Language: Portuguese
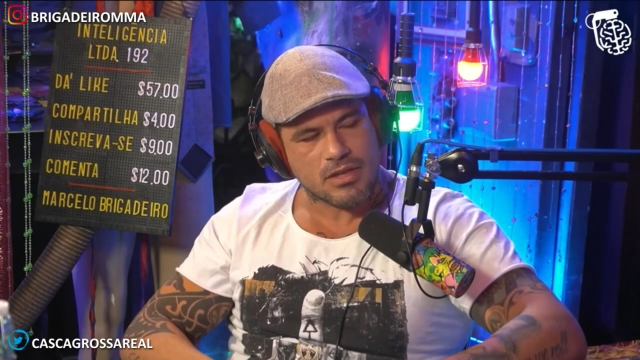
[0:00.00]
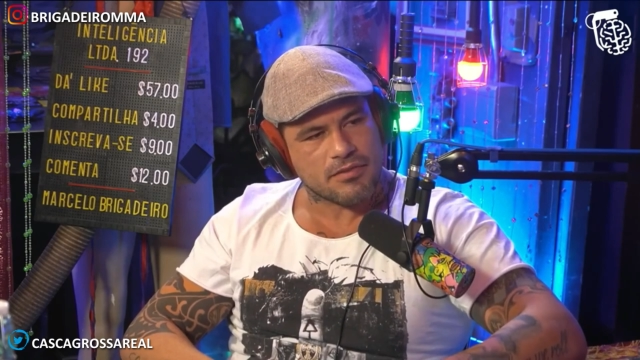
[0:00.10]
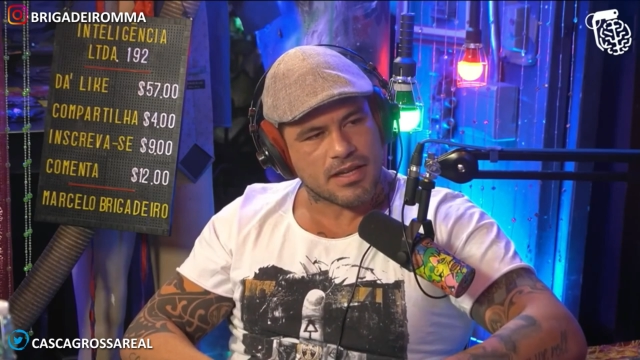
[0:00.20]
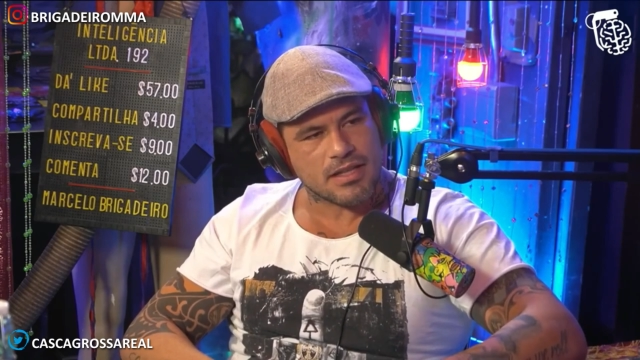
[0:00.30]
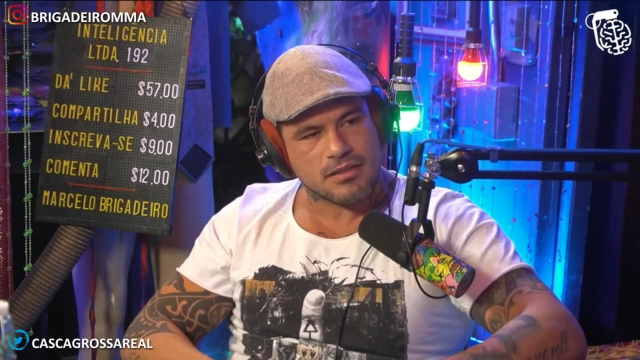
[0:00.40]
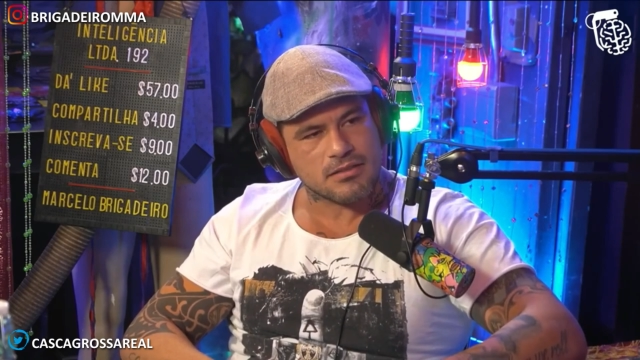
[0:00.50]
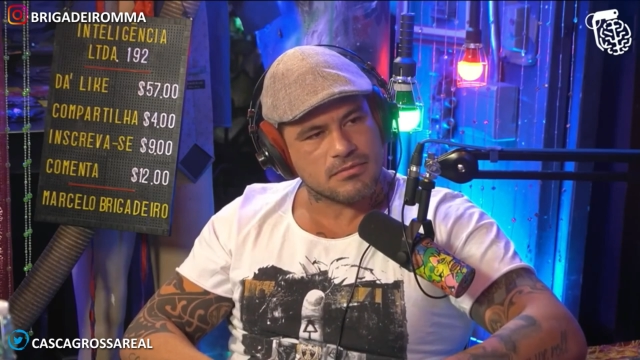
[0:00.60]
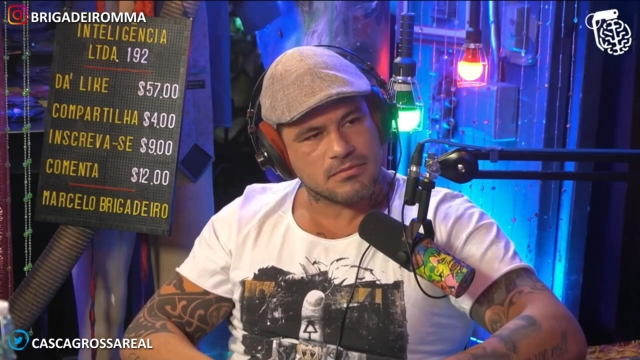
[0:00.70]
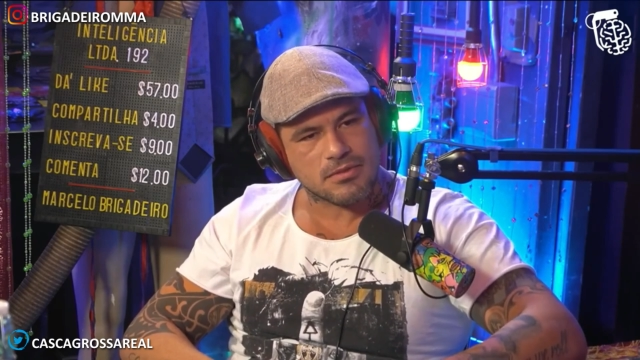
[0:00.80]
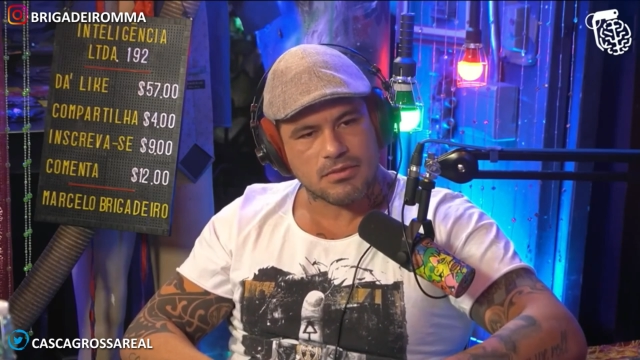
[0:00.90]
Não quer falar nada,
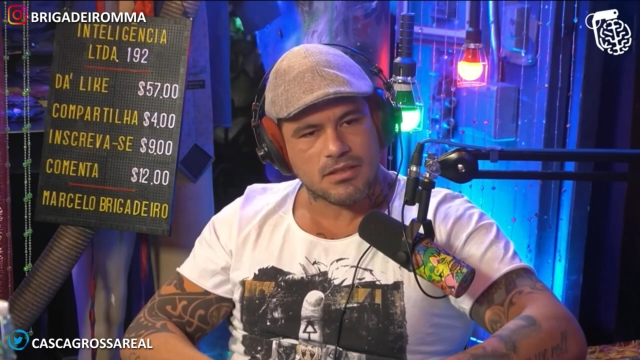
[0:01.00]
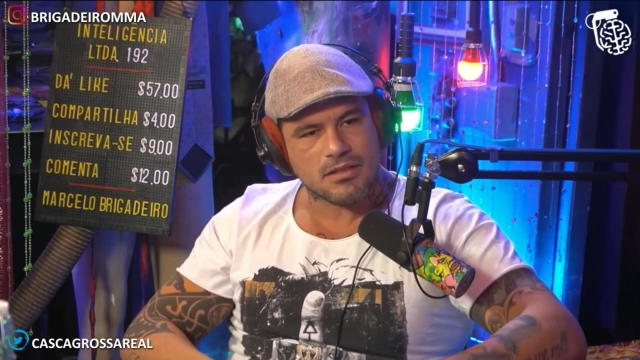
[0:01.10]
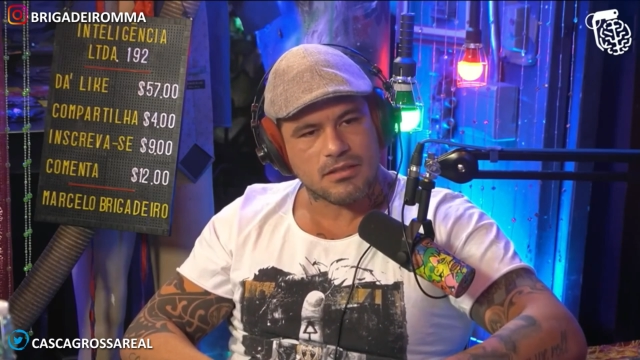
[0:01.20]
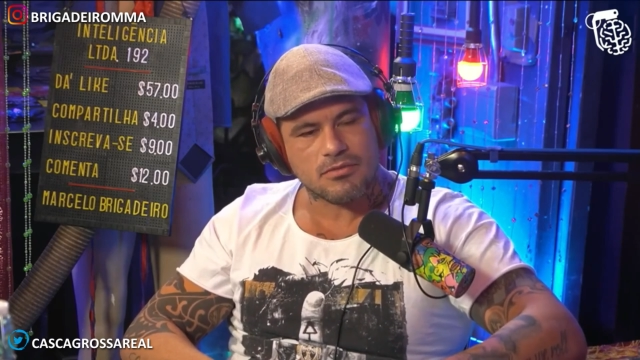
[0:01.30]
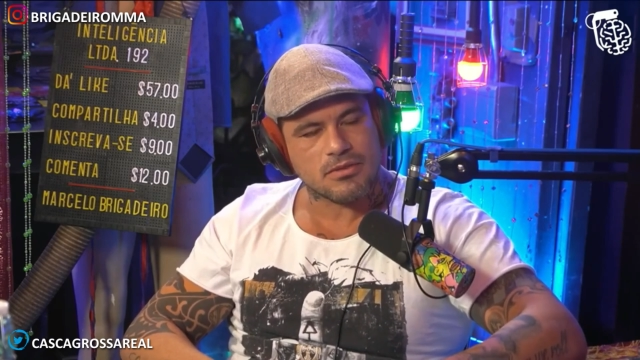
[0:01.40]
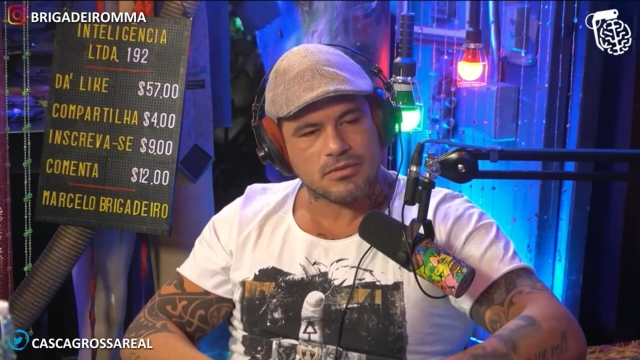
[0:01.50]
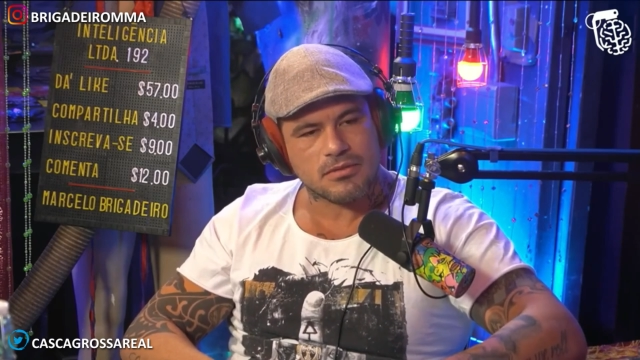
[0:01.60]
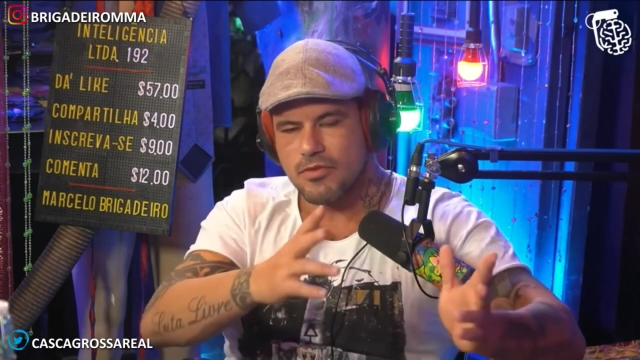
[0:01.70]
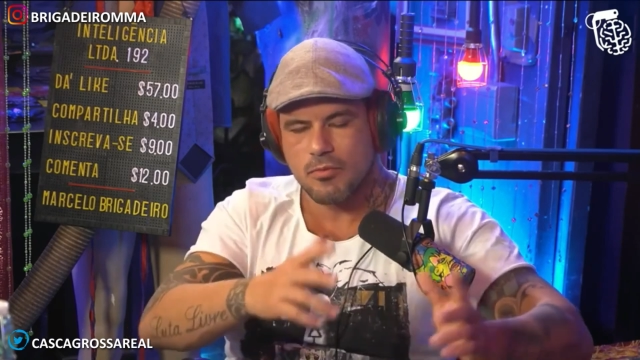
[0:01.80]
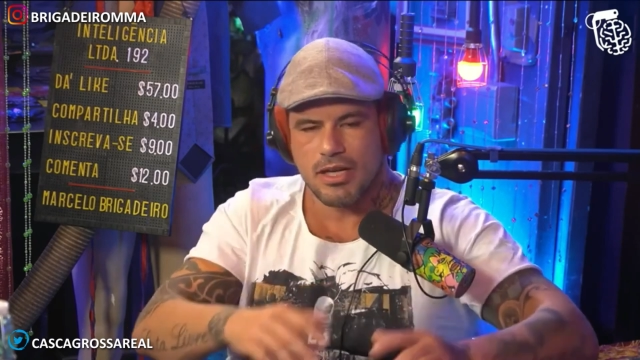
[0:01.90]
não. Então tá,
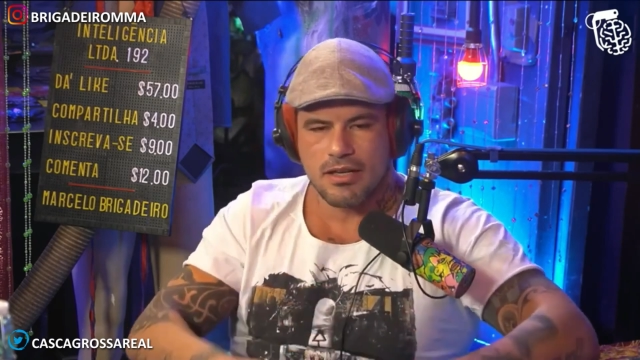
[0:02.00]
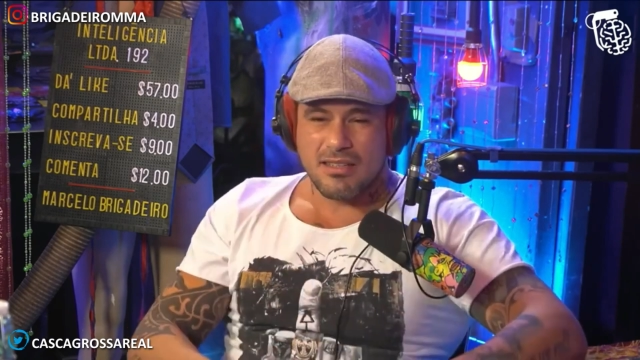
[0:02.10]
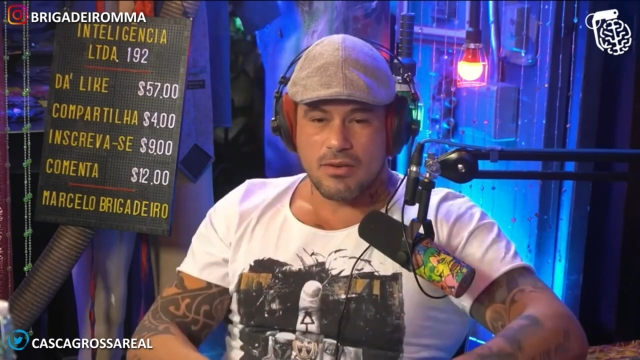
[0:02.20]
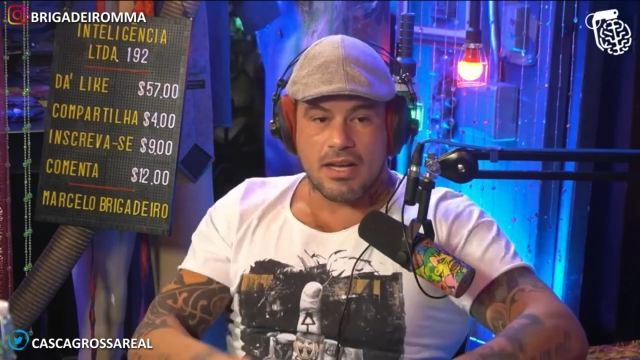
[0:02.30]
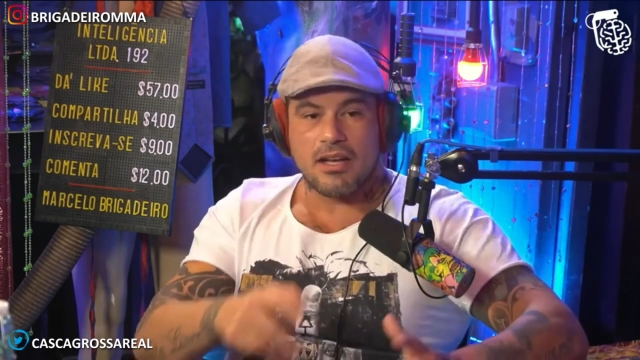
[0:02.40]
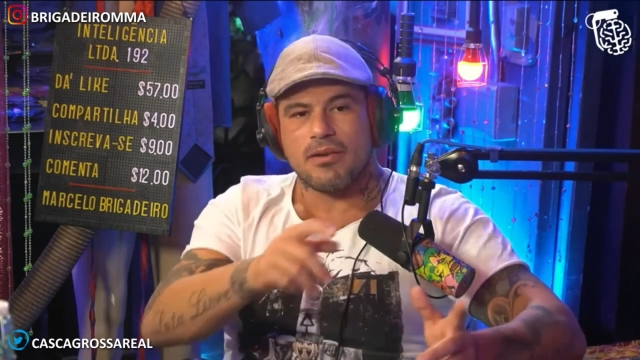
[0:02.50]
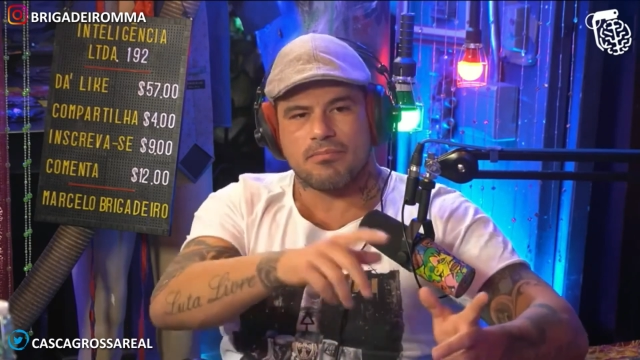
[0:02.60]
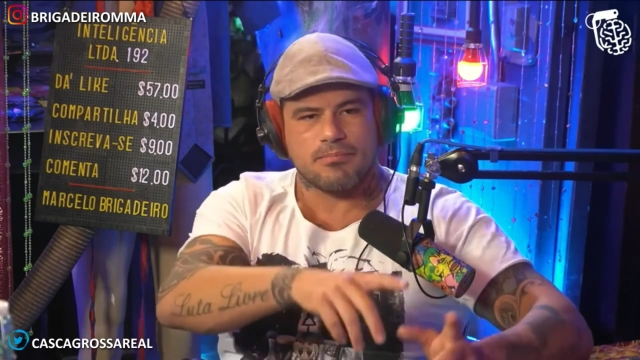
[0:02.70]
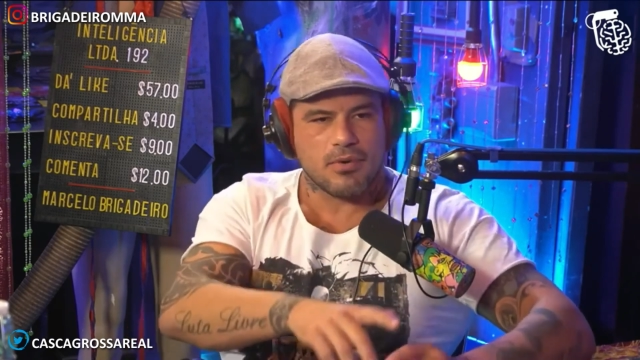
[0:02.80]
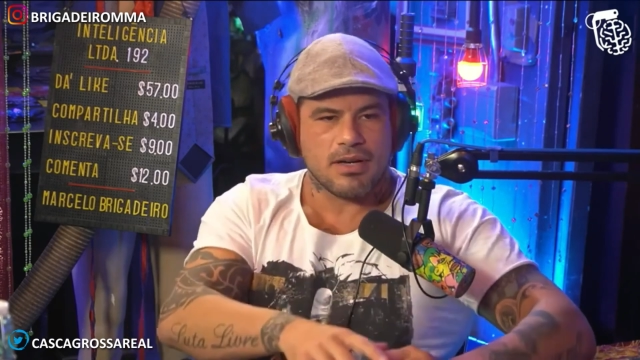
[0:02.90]
fui embora. Então aí eu,
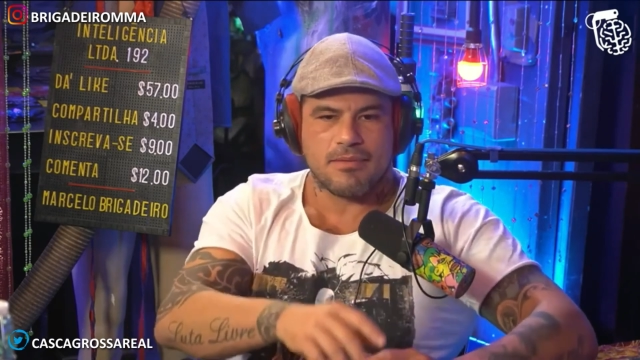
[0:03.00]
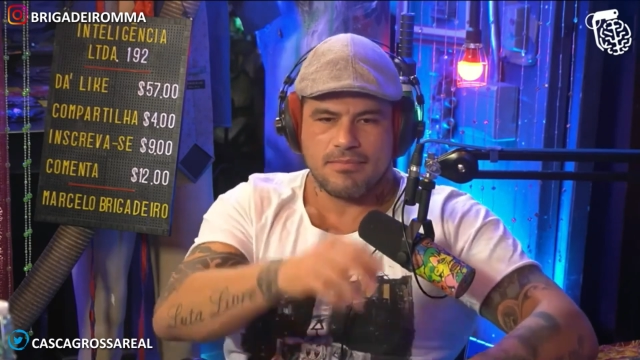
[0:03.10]
porra.